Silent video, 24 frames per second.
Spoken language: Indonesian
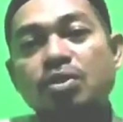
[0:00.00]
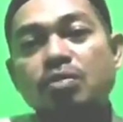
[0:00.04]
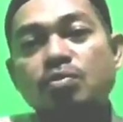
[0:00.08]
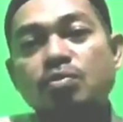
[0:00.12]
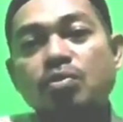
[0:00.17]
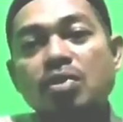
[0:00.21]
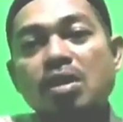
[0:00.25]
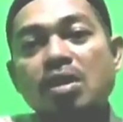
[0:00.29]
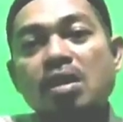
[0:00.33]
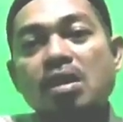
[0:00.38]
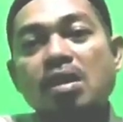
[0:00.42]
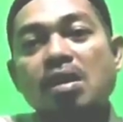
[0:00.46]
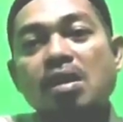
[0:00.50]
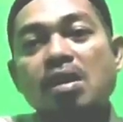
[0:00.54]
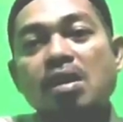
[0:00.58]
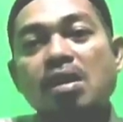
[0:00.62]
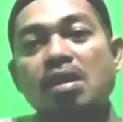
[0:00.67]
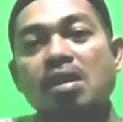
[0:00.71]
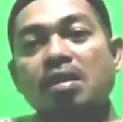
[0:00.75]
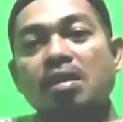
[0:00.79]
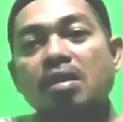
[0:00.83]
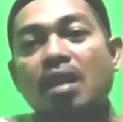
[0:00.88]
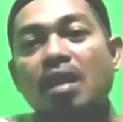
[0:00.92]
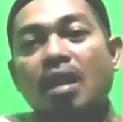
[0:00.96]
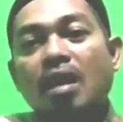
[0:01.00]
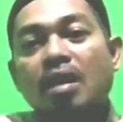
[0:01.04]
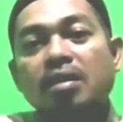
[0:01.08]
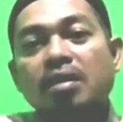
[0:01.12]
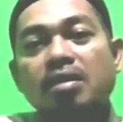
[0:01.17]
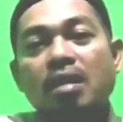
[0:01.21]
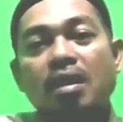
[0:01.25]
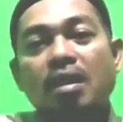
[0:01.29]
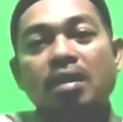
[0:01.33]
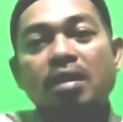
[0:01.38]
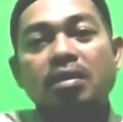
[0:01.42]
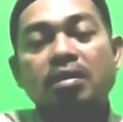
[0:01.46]
semua
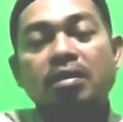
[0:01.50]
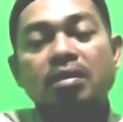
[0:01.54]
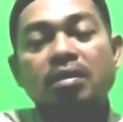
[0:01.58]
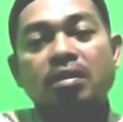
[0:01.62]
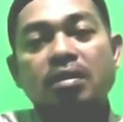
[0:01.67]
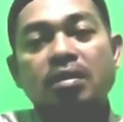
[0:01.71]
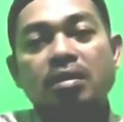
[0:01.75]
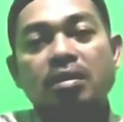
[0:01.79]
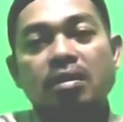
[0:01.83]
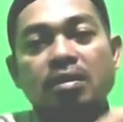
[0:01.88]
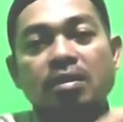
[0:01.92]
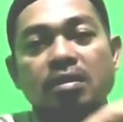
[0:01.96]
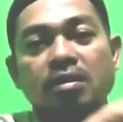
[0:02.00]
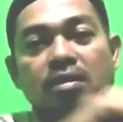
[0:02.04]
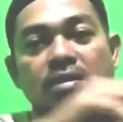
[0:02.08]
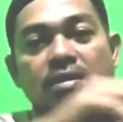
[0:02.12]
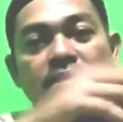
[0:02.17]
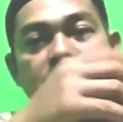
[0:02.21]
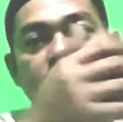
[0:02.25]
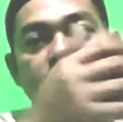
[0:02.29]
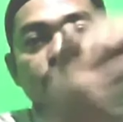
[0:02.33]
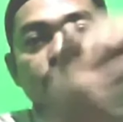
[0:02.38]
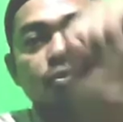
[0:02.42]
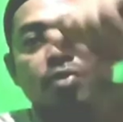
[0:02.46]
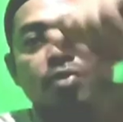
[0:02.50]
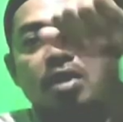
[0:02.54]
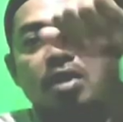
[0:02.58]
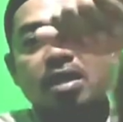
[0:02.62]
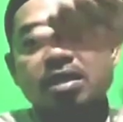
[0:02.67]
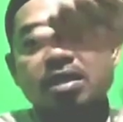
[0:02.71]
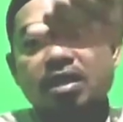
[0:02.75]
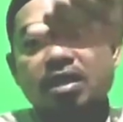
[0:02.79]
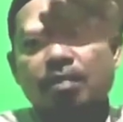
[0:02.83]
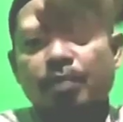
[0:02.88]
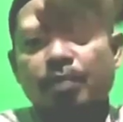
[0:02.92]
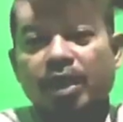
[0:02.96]
tangannya.
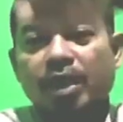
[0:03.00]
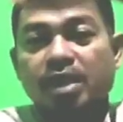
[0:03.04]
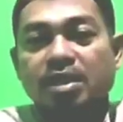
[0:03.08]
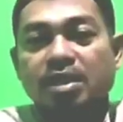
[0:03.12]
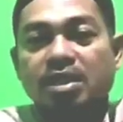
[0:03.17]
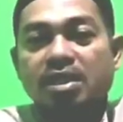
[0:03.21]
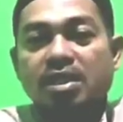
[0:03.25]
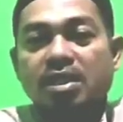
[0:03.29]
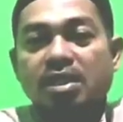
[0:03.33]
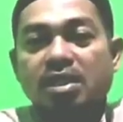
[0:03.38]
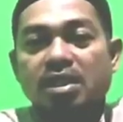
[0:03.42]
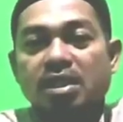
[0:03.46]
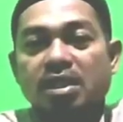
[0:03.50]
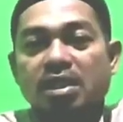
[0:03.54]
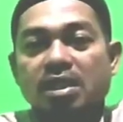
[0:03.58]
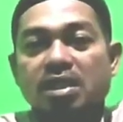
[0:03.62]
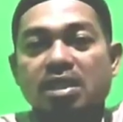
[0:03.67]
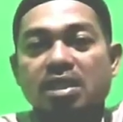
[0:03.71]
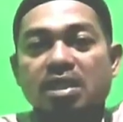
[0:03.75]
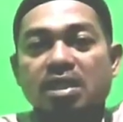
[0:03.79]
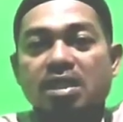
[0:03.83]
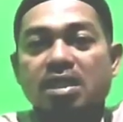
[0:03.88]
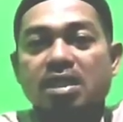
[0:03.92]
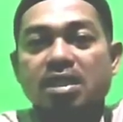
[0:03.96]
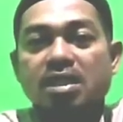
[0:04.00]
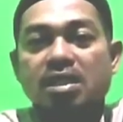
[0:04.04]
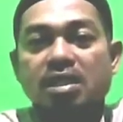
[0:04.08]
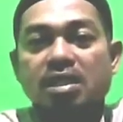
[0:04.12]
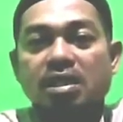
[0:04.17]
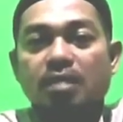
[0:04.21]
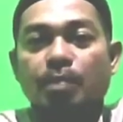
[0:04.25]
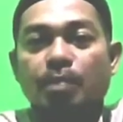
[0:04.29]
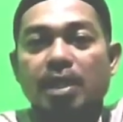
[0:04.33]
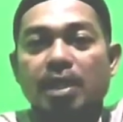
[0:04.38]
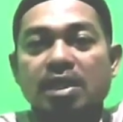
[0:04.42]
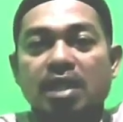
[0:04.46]
Semua sampai ke sini. Ini nih
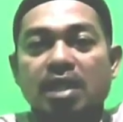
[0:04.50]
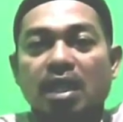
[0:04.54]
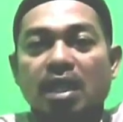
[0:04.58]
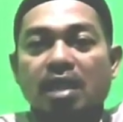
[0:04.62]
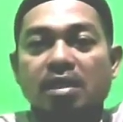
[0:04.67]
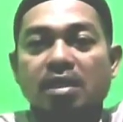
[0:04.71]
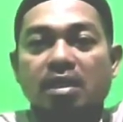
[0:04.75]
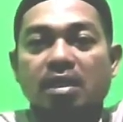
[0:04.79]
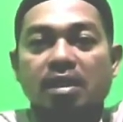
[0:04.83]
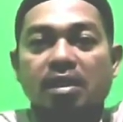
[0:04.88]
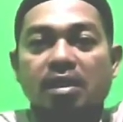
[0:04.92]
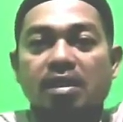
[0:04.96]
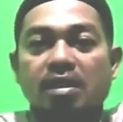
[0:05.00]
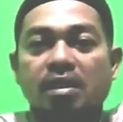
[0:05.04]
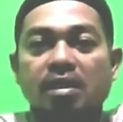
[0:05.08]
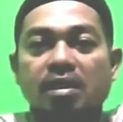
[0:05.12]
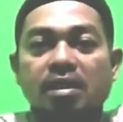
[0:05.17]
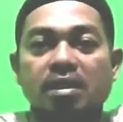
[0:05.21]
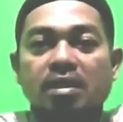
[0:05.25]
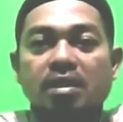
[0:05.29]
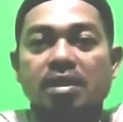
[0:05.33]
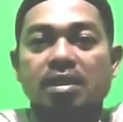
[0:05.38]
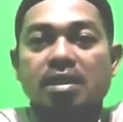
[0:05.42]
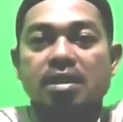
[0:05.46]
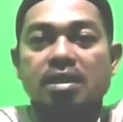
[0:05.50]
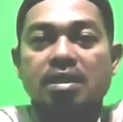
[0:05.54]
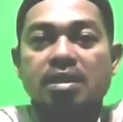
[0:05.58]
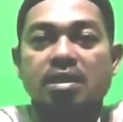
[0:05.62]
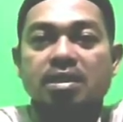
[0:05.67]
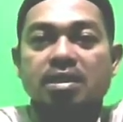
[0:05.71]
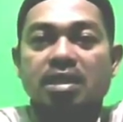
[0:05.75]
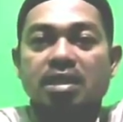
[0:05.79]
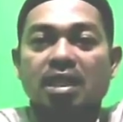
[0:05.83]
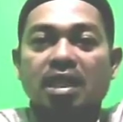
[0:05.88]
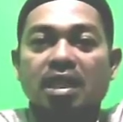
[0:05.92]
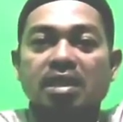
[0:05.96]
tempat sarangnya nih.
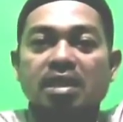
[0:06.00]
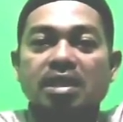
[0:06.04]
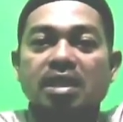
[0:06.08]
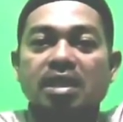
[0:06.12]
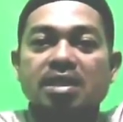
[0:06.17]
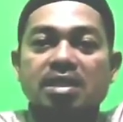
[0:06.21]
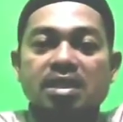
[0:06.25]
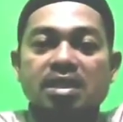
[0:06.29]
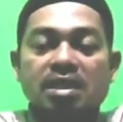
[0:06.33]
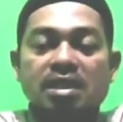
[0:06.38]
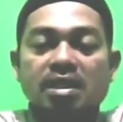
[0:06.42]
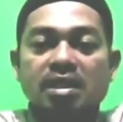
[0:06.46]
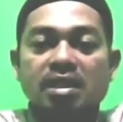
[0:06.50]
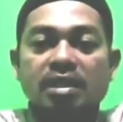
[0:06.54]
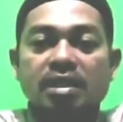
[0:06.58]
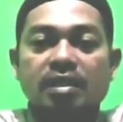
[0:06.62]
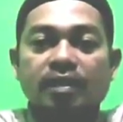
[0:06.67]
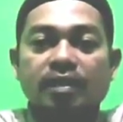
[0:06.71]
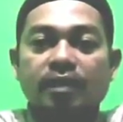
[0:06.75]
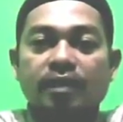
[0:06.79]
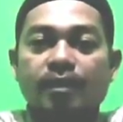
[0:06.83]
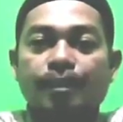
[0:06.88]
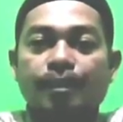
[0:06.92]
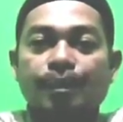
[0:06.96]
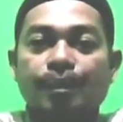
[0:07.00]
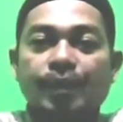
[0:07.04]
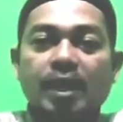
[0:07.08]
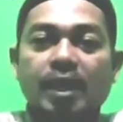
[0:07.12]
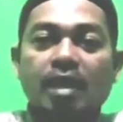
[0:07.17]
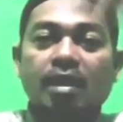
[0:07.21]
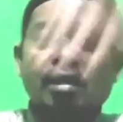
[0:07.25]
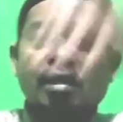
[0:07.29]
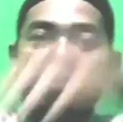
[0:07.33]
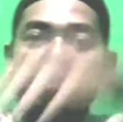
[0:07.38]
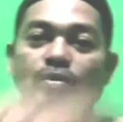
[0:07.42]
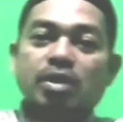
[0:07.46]
Senangnya di sini nih
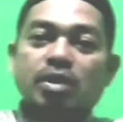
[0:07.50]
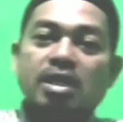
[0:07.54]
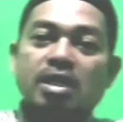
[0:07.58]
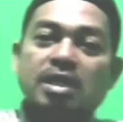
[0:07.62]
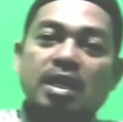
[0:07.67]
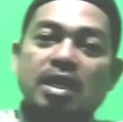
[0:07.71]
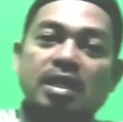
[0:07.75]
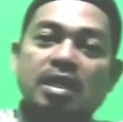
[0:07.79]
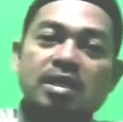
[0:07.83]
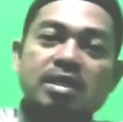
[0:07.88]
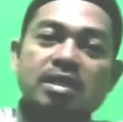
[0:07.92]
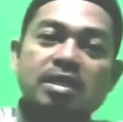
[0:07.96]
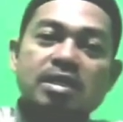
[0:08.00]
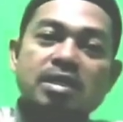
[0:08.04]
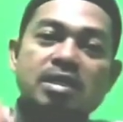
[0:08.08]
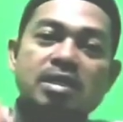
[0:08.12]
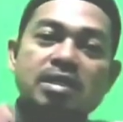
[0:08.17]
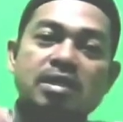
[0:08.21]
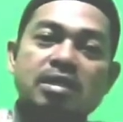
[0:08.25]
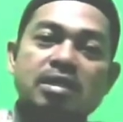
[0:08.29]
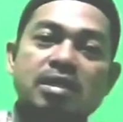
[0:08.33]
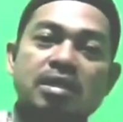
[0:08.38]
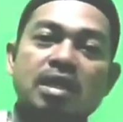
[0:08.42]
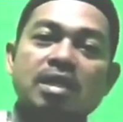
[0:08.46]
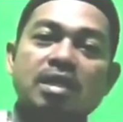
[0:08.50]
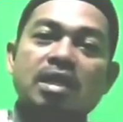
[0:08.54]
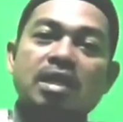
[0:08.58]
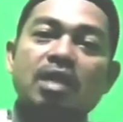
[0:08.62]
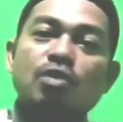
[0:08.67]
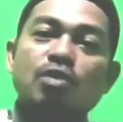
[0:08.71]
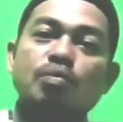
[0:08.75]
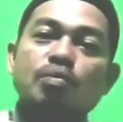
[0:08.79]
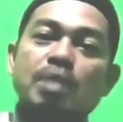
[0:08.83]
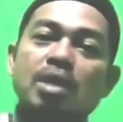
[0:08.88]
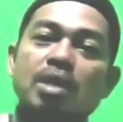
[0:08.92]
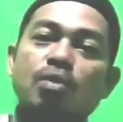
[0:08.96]
kemudian yang ini dan
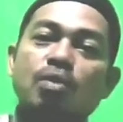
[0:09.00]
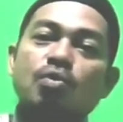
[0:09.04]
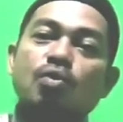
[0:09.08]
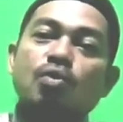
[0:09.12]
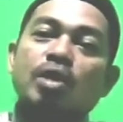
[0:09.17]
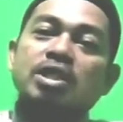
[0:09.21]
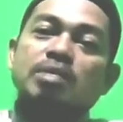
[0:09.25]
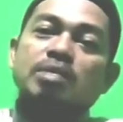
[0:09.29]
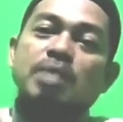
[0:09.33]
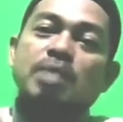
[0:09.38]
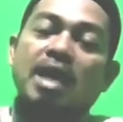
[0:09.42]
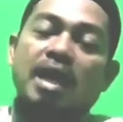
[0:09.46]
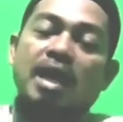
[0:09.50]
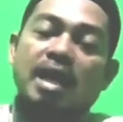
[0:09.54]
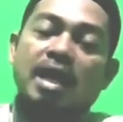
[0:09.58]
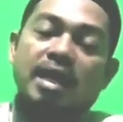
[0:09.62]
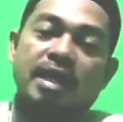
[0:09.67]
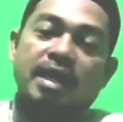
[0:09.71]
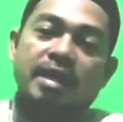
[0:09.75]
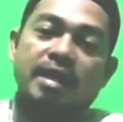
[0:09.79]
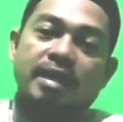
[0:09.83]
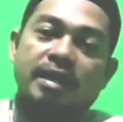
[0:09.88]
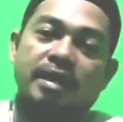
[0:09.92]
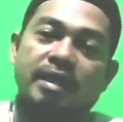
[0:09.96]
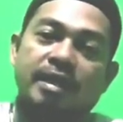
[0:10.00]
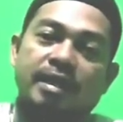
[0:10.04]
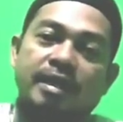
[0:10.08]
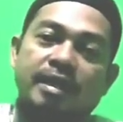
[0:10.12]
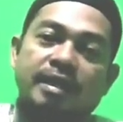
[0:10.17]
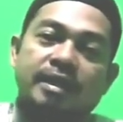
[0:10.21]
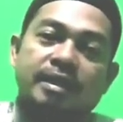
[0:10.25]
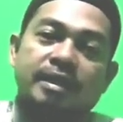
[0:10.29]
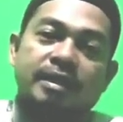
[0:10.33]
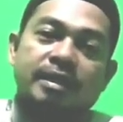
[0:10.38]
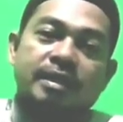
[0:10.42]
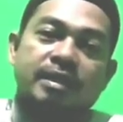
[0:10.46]
jangan lupa dahulukan sebelah kanan
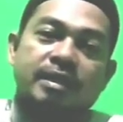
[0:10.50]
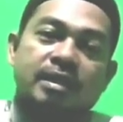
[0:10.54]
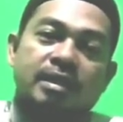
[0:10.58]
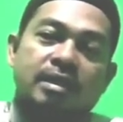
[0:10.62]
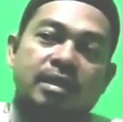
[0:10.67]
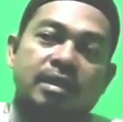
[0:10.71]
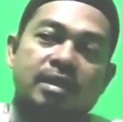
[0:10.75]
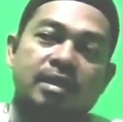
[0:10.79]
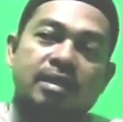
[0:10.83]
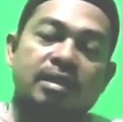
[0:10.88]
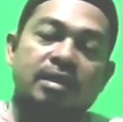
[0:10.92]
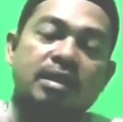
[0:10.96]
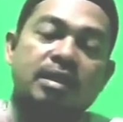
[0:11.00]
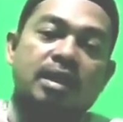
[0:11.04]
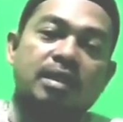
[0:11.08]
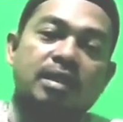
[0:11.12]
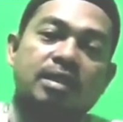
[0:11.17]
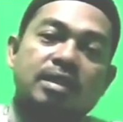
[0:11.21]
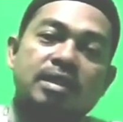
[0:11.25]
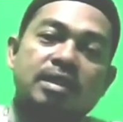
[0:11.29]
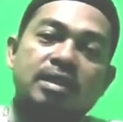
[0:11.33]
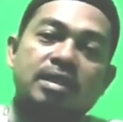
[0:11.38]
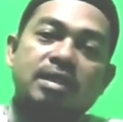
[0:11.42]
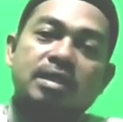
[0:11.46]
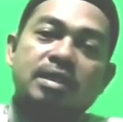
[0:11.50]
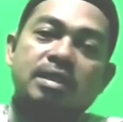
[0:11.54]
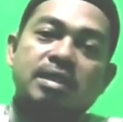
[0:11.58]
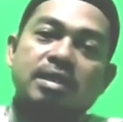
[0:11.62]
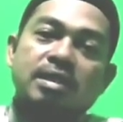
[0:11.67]
yang ini